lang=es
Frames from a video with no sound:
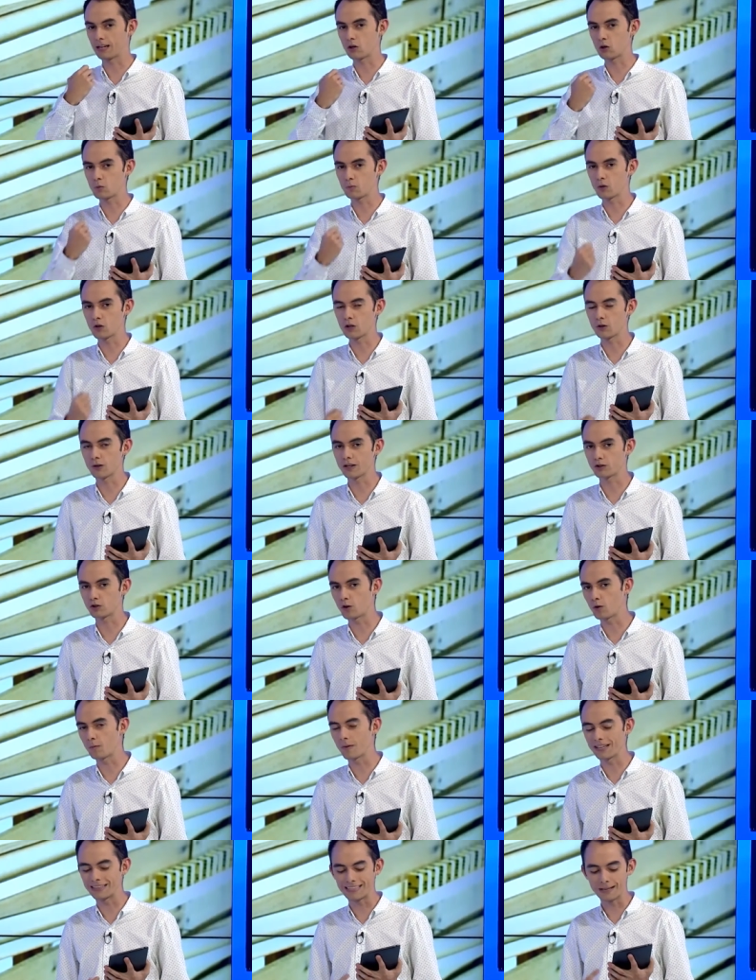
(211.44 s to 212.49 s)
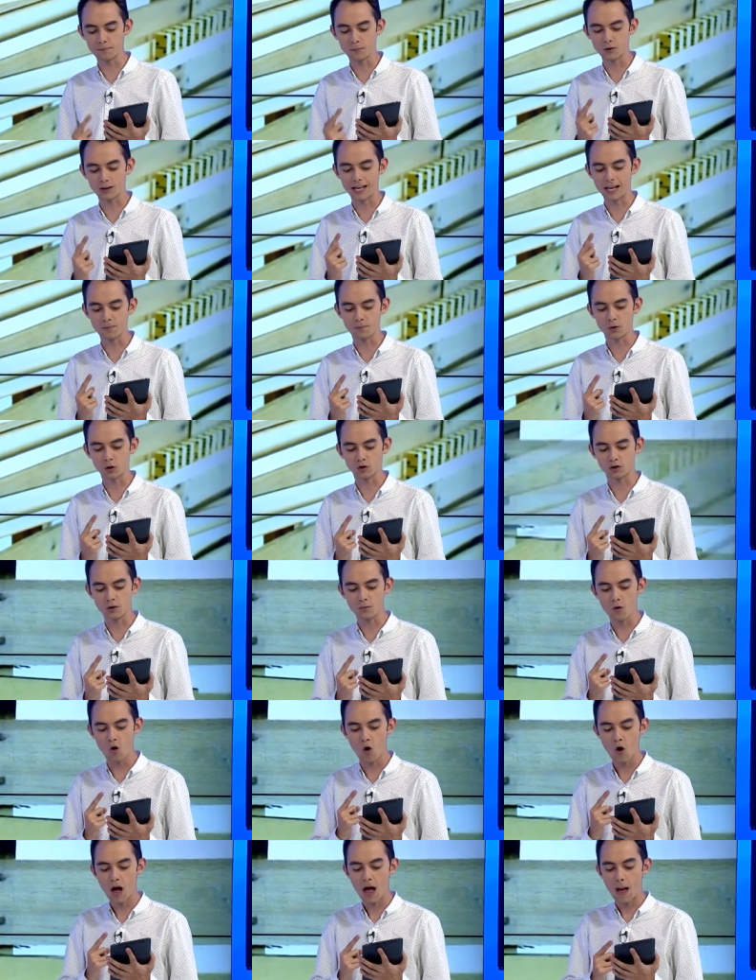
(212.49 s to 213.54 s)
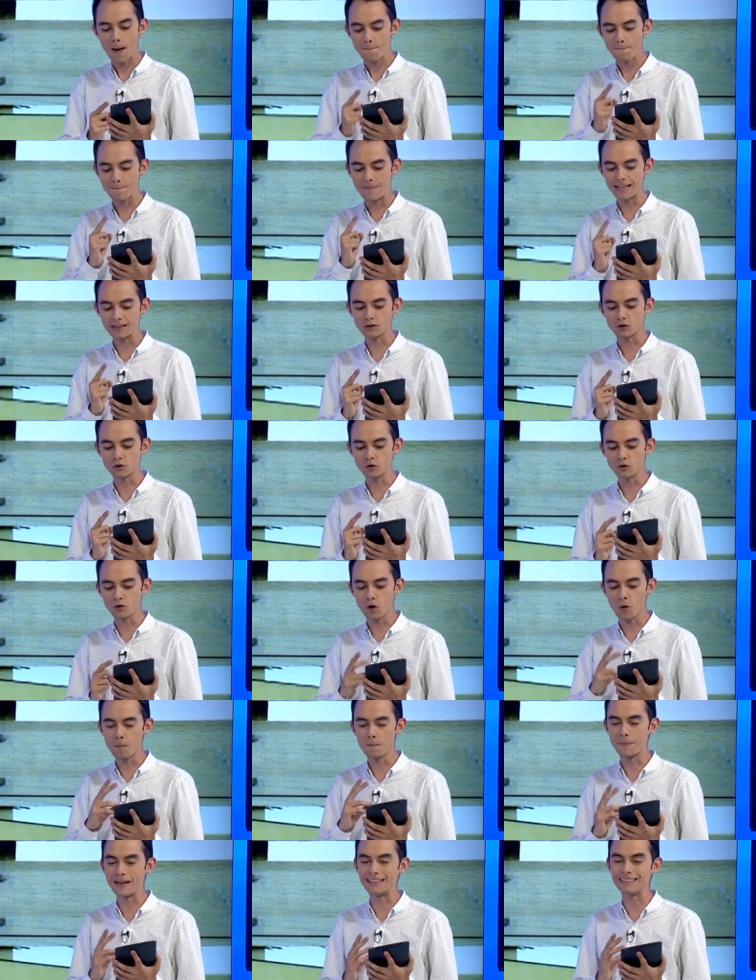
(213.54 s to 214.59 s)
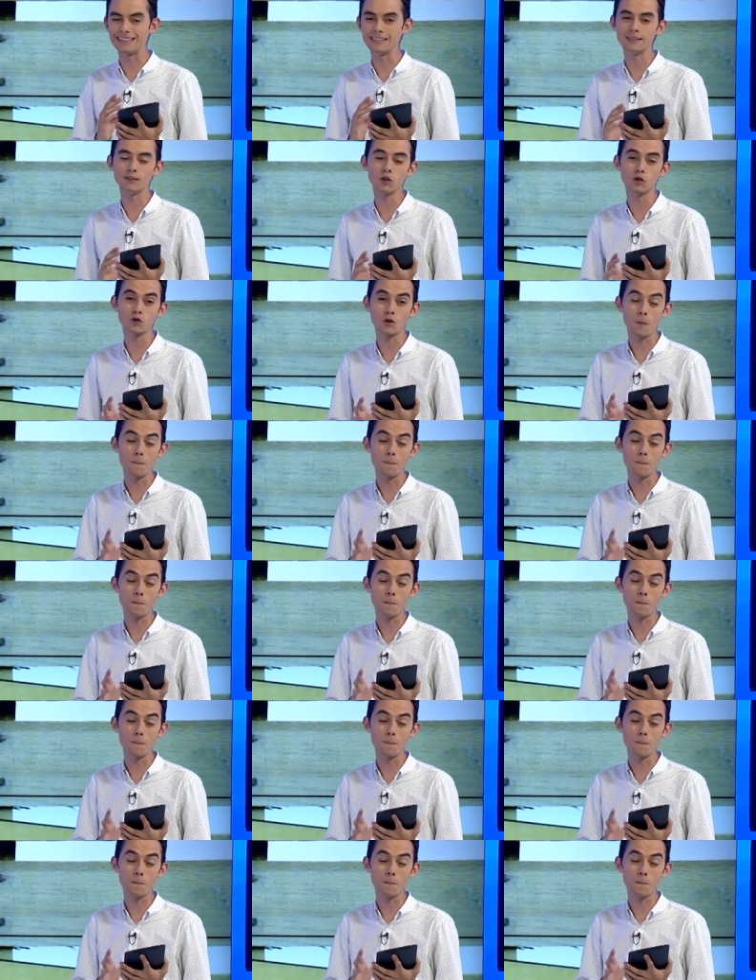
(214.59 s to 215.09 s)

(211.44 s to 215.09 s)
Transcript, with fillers: grupo de versión beta, porque el próximo 21, 22,